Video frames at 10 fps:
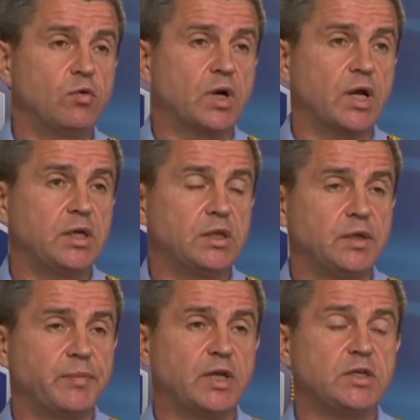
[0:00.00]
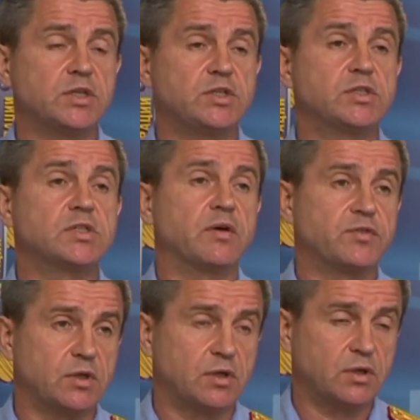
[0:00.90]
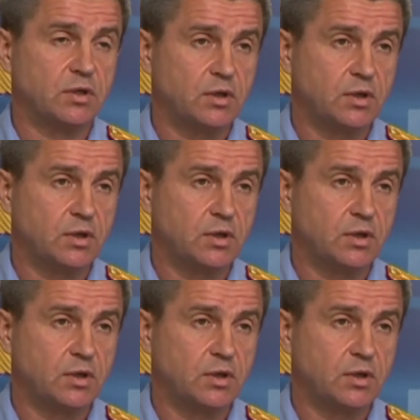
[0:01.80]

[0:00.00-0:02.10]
Украины Надежде Савченко.